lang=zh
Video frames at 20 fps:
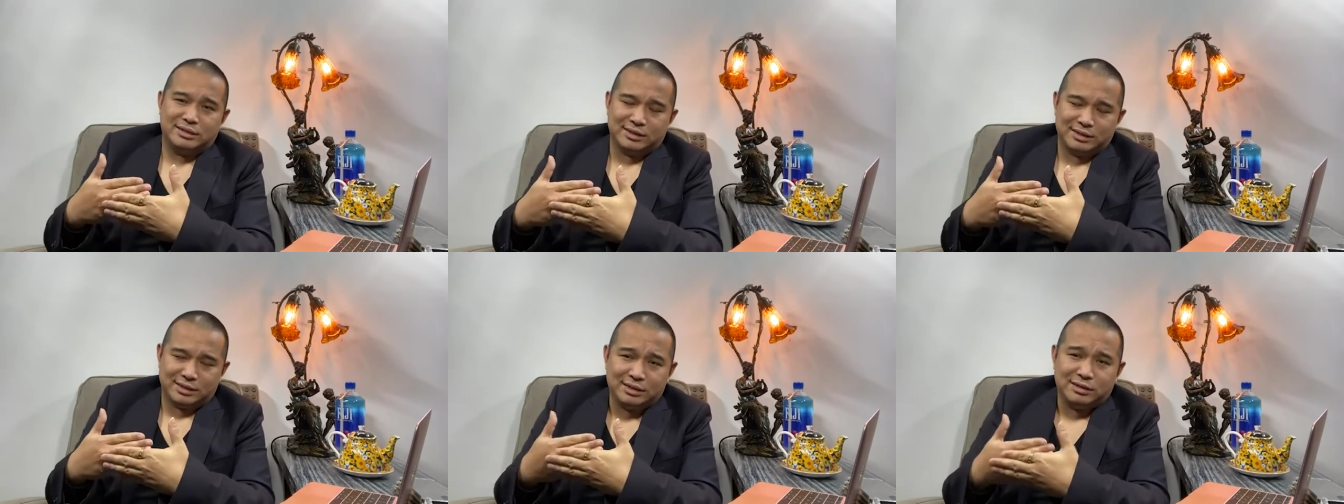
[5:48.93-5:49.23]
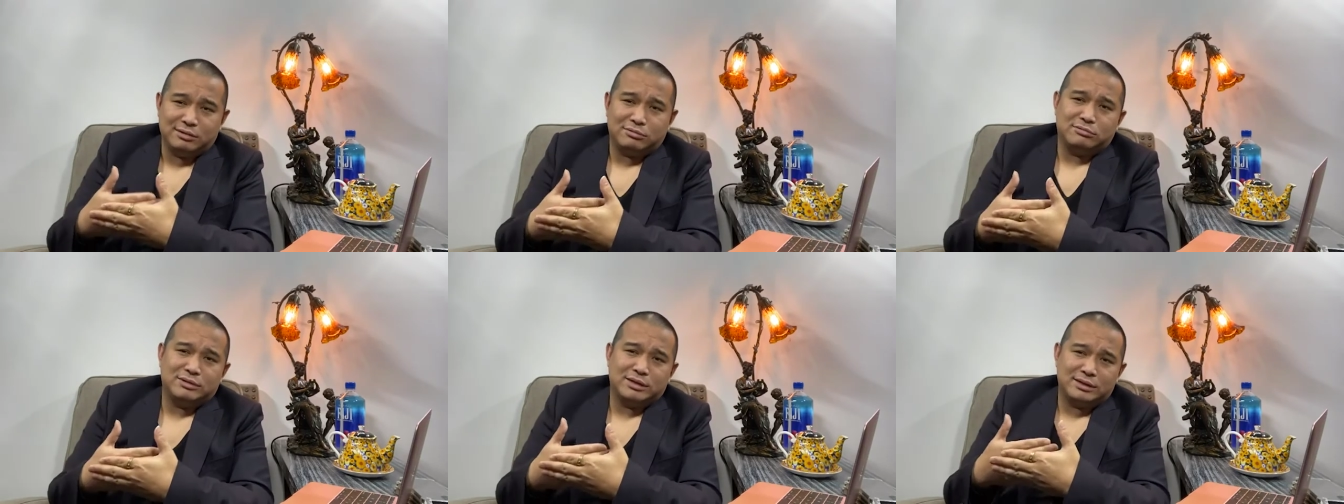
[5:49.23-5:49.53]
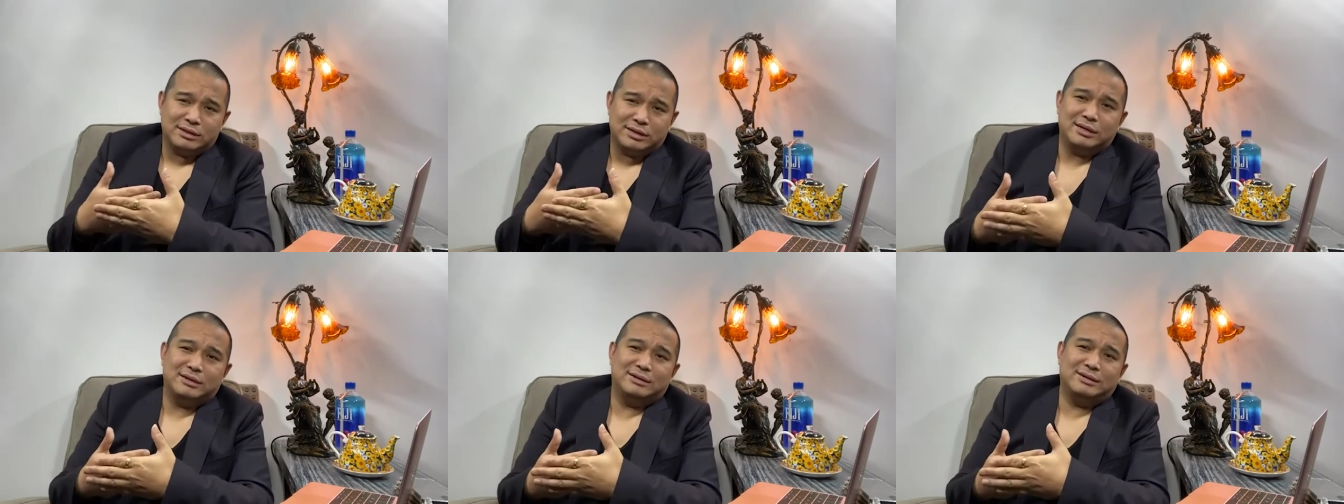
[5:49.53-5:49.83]
业务的
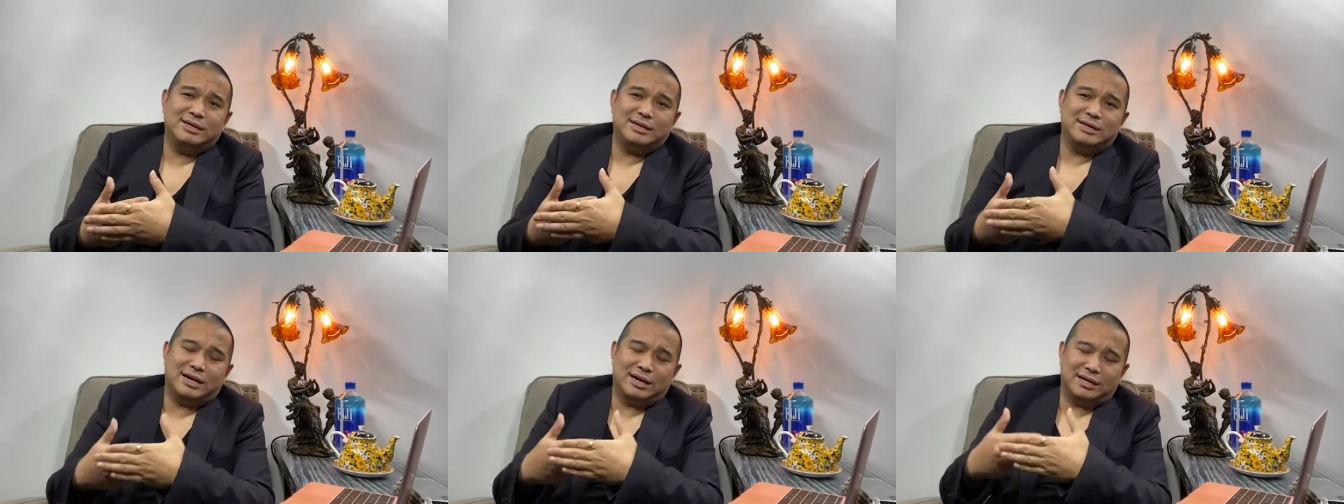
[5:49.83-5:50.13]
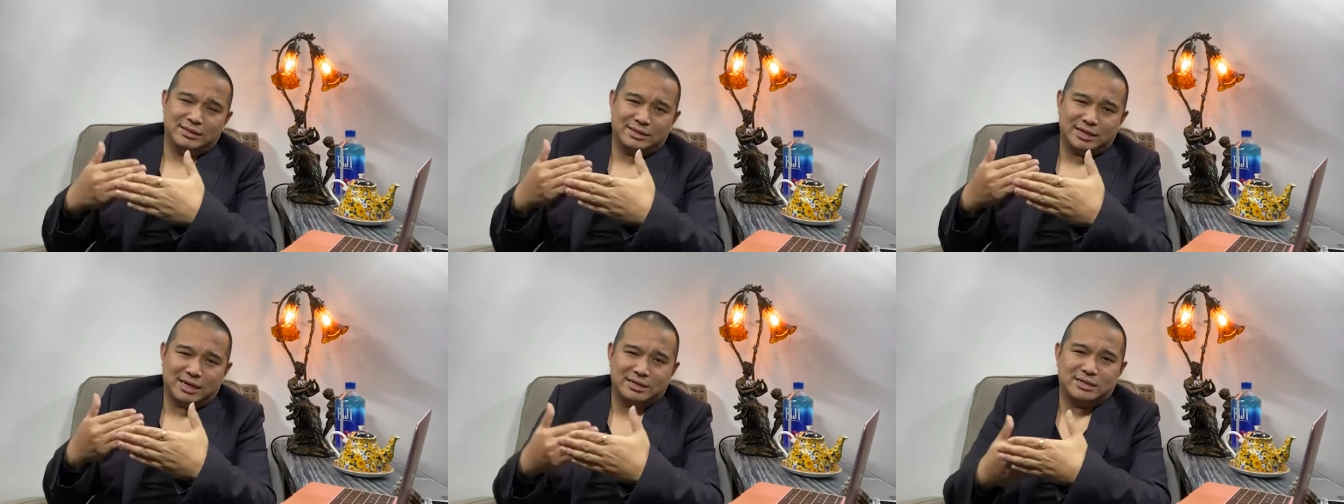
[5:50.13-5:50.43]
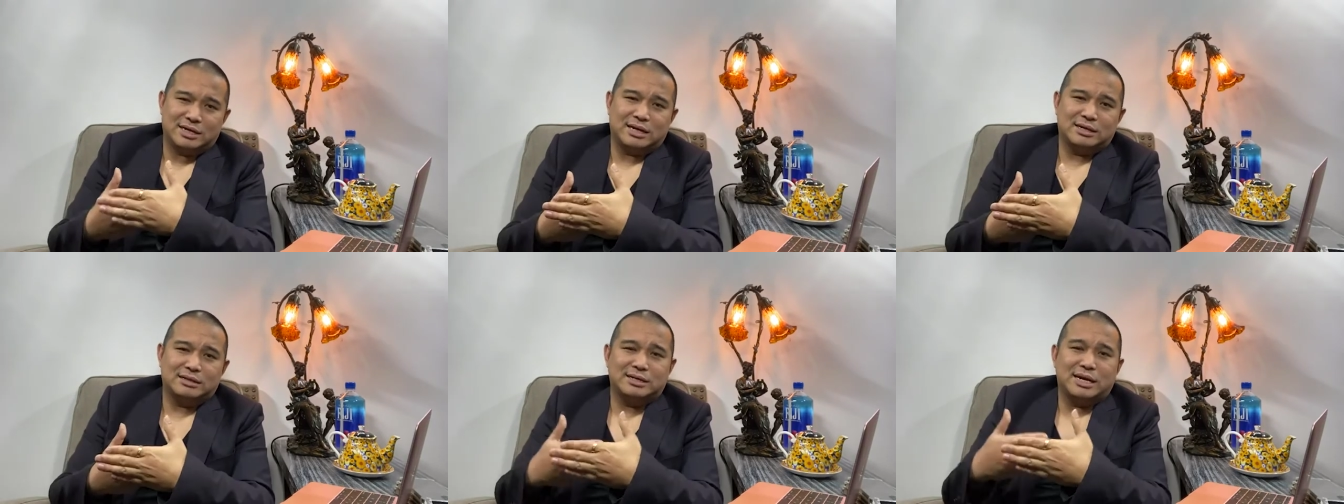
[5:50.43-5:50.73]
能力啊，加
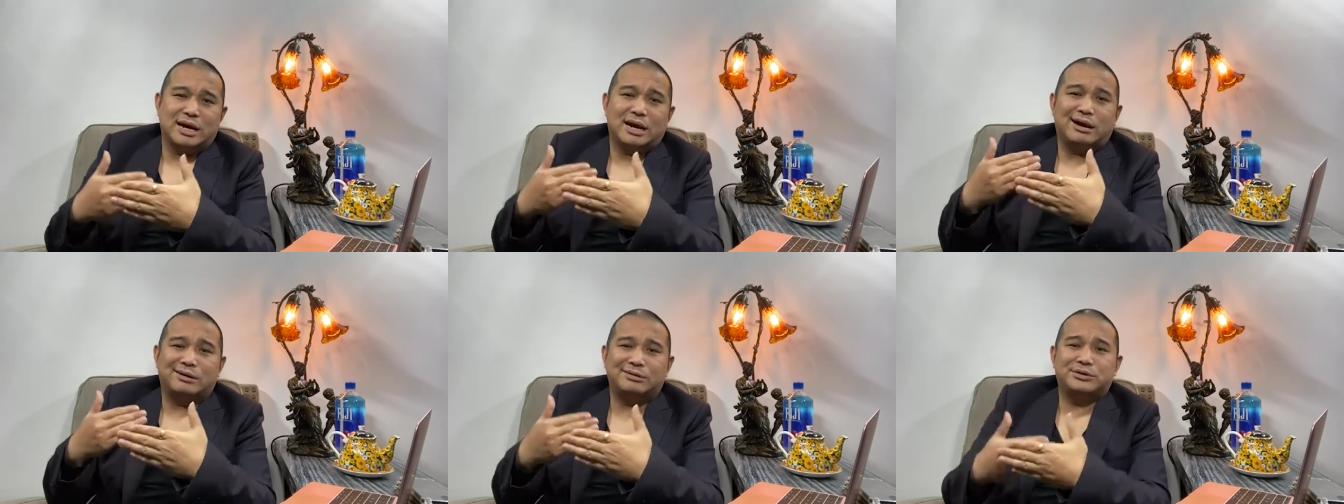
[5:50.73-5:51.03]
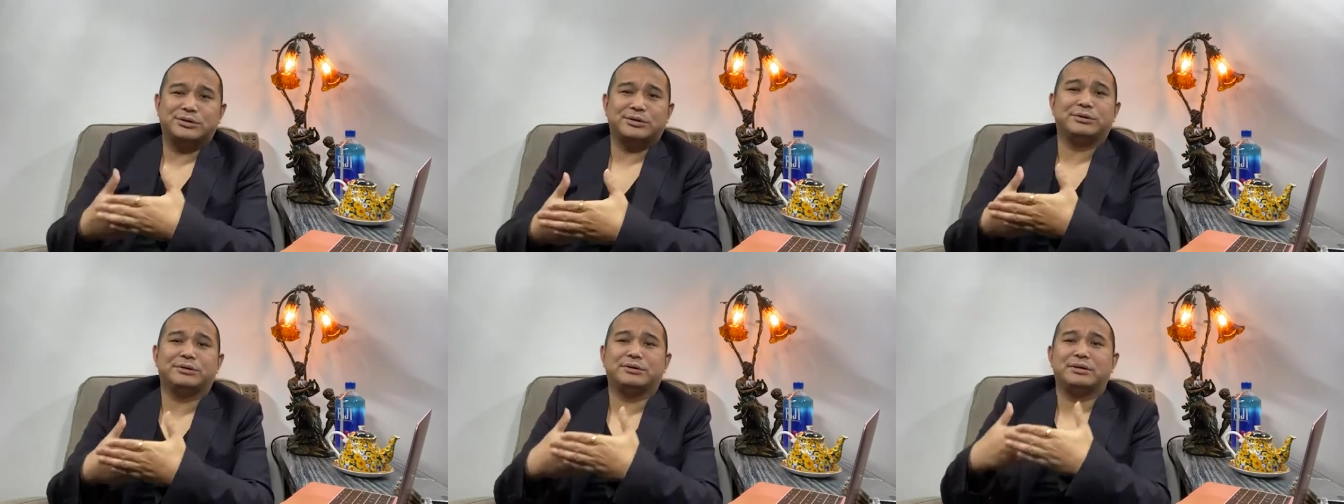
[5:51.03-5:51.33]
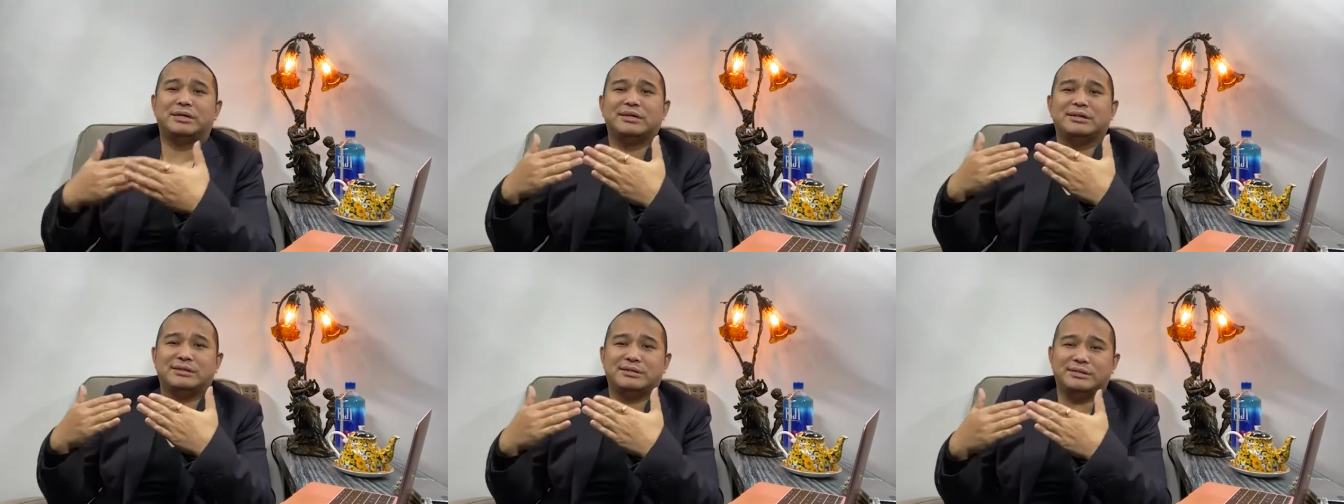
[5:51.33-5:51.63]
上在杭州有
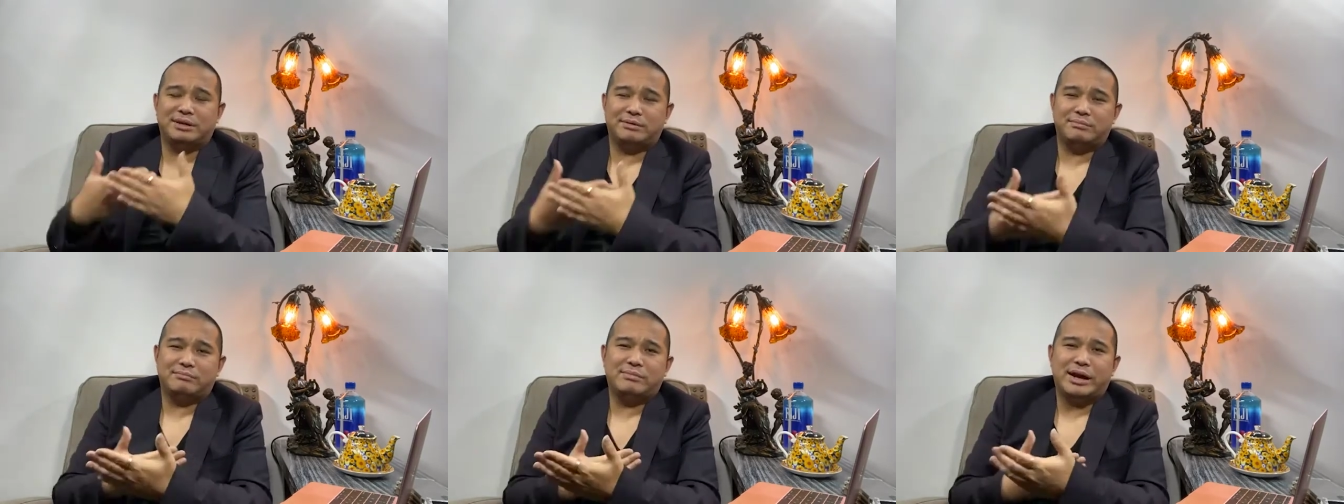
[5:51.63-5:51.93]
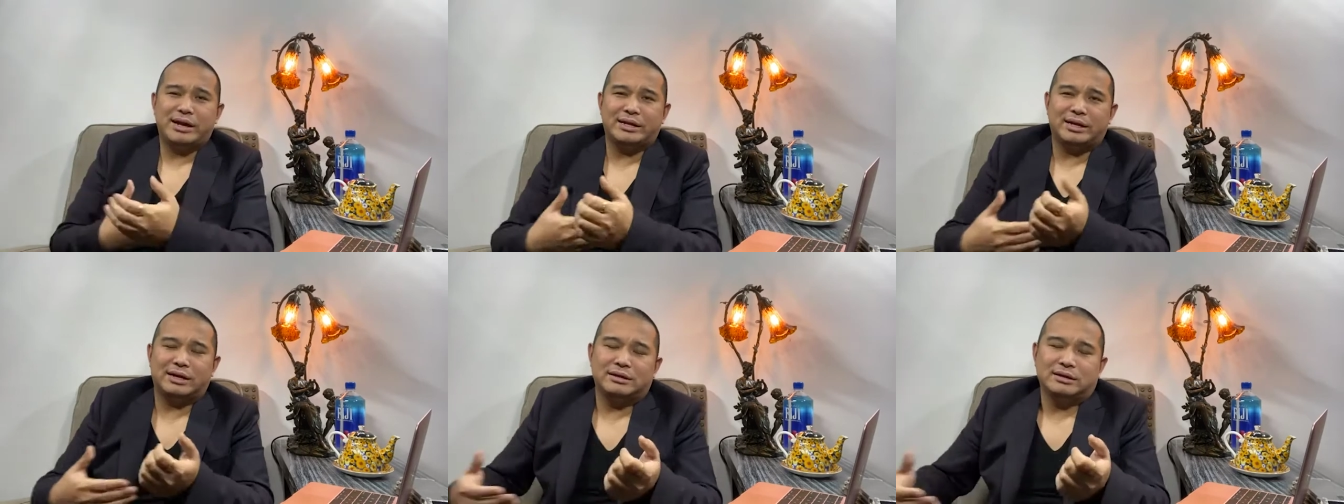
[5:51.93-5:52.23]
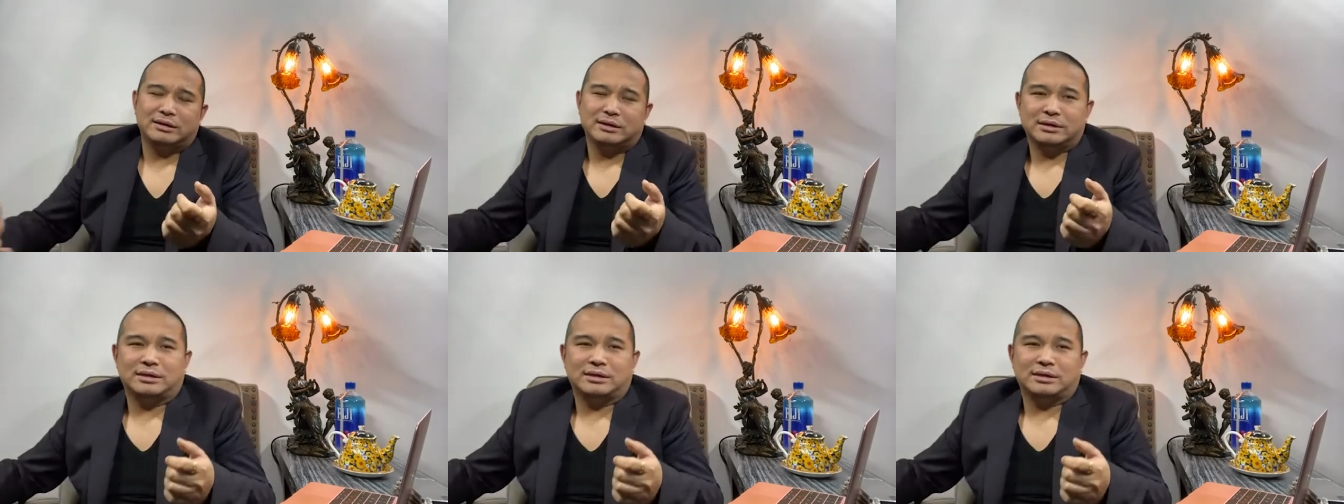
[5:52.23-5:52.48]
一定的人脉呢，